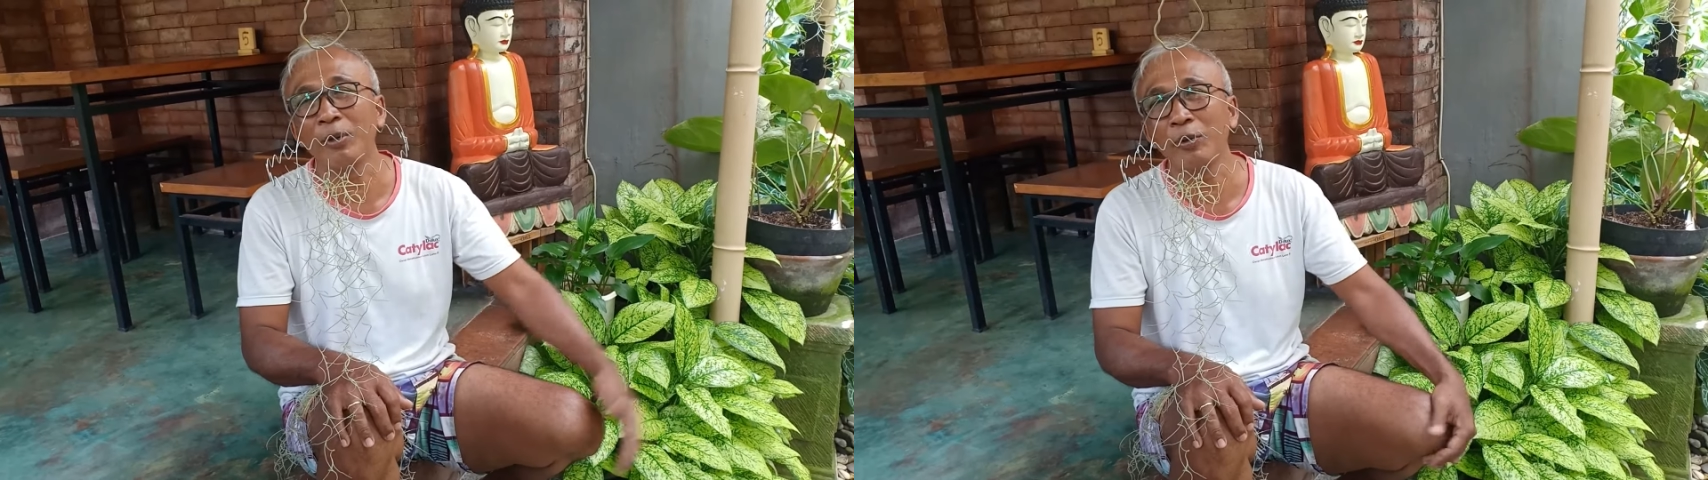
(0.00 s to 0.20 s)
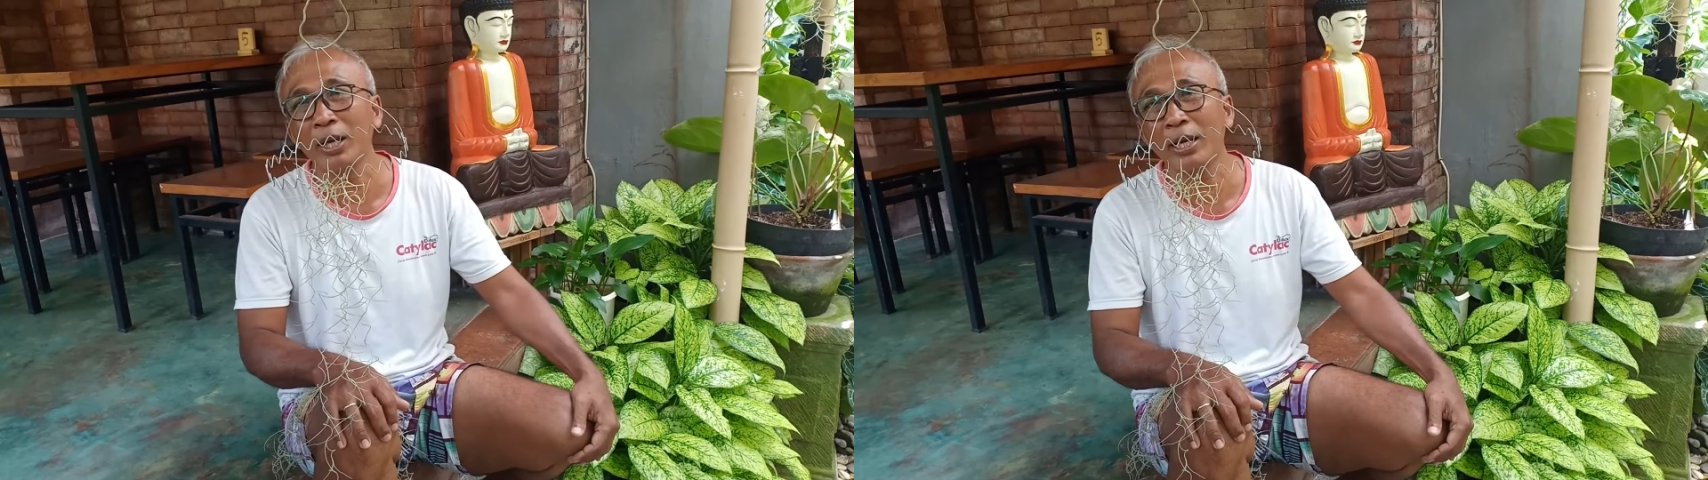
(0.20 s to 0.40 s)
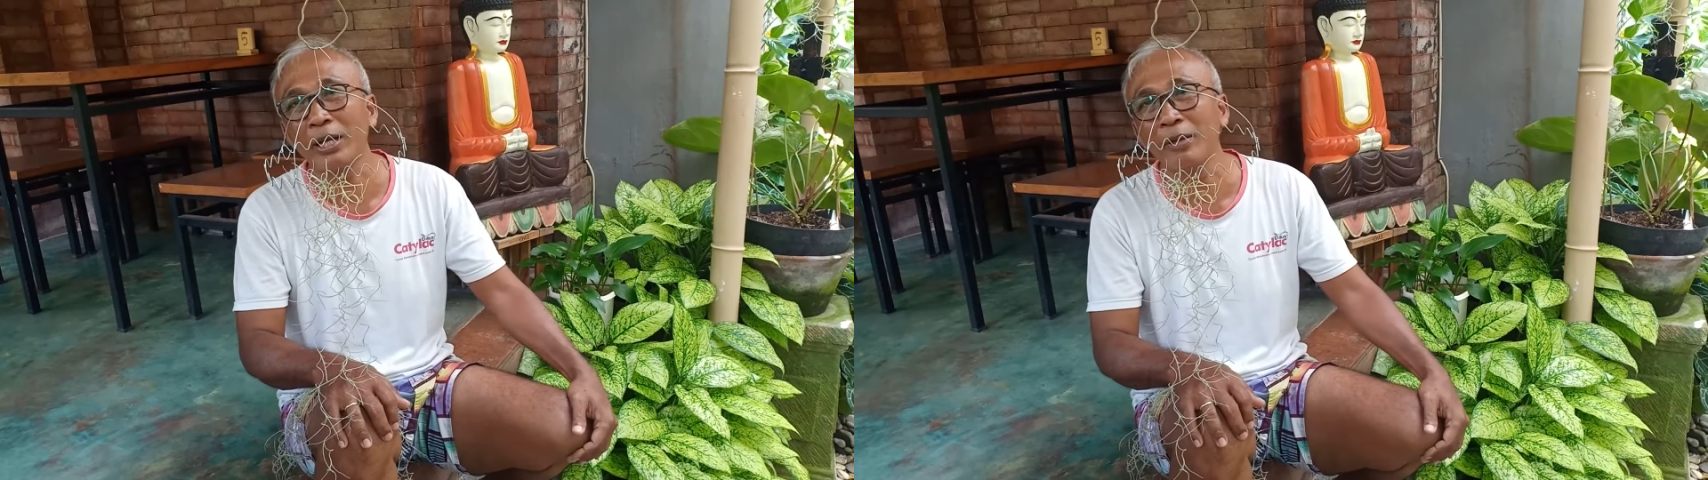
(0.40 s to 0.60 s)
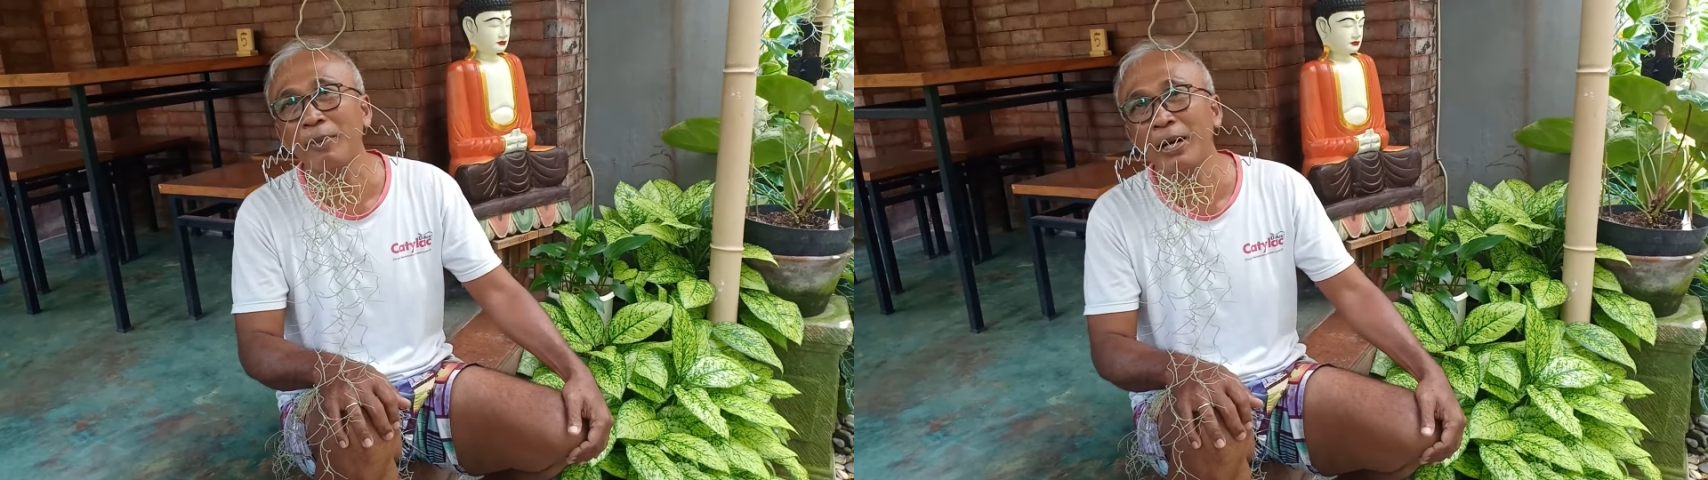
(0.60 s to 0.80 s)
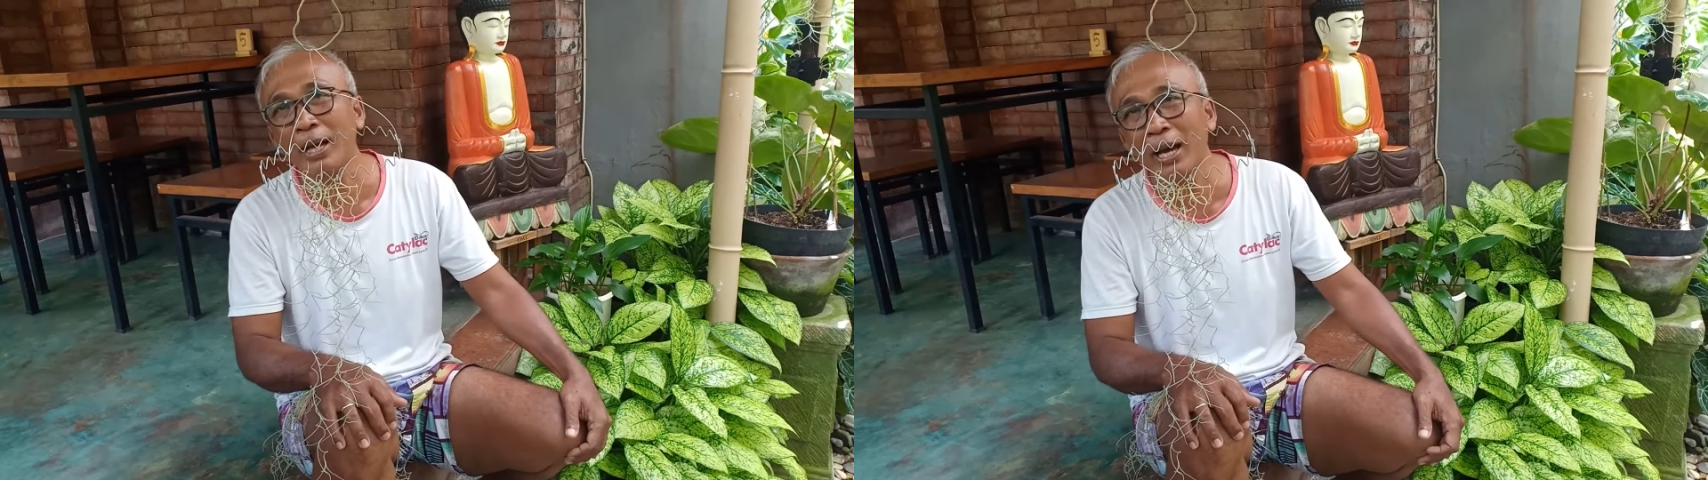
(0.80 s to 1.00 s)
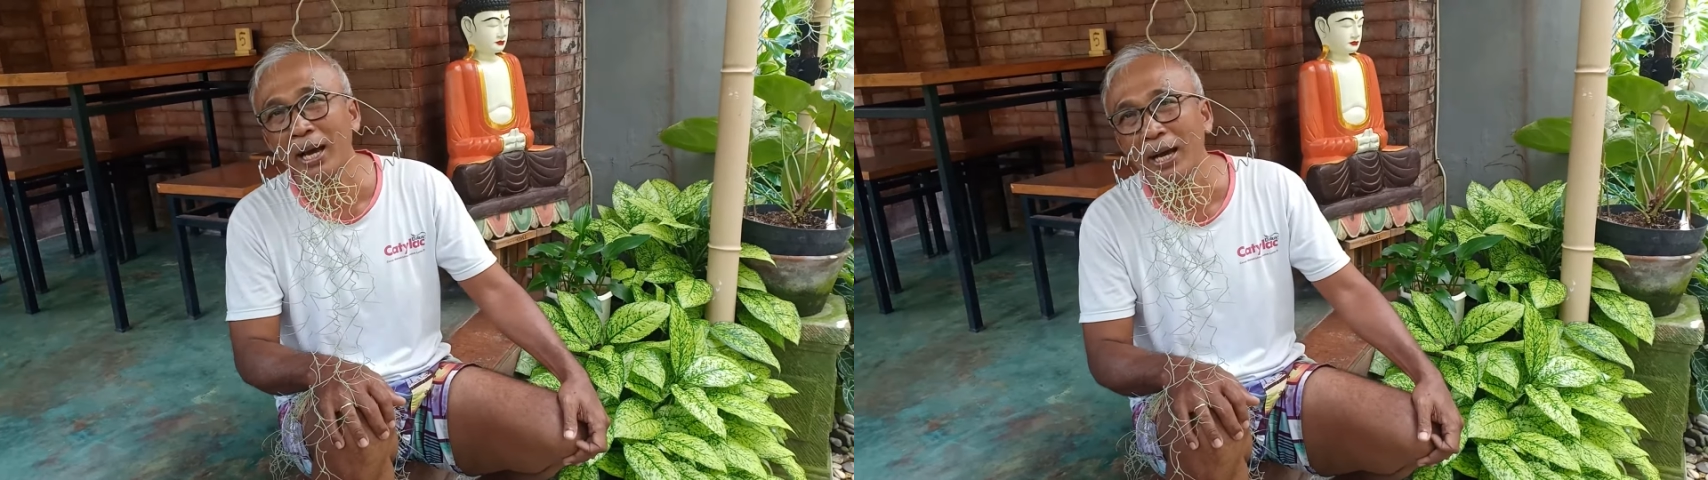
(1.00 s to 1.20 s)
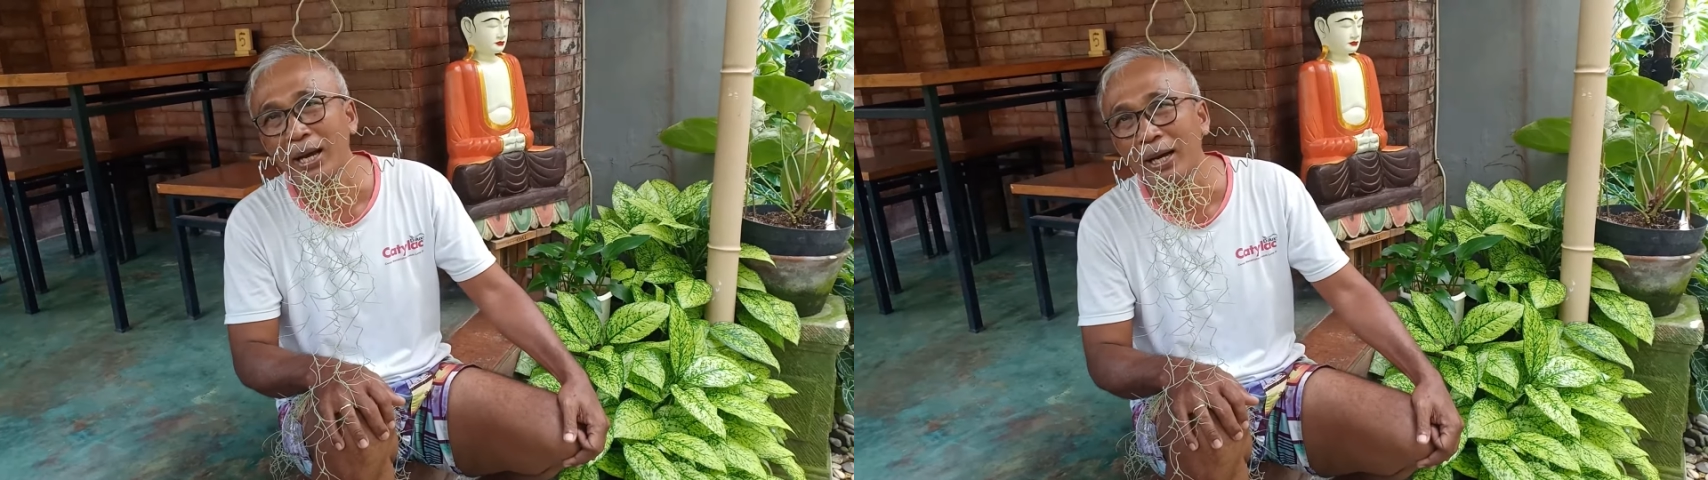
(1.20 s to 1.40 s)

menunaikan ibadah